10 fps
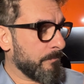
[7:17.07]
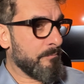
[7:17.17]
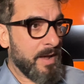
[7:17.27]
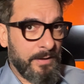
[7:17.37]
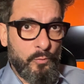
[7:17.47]

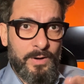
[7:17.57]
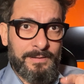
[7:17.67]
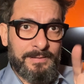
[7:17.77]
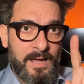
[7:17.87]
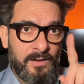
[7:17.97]
ma
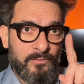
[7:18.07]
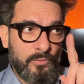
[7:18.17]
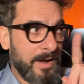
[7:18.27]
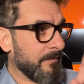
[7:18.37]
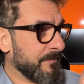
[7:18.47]

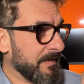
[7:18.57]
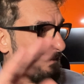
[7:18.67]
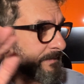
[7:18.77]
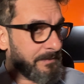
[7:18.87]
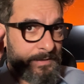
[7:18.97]
guardavo a
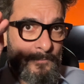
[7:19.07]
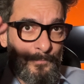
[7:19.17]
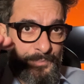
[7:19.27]
vista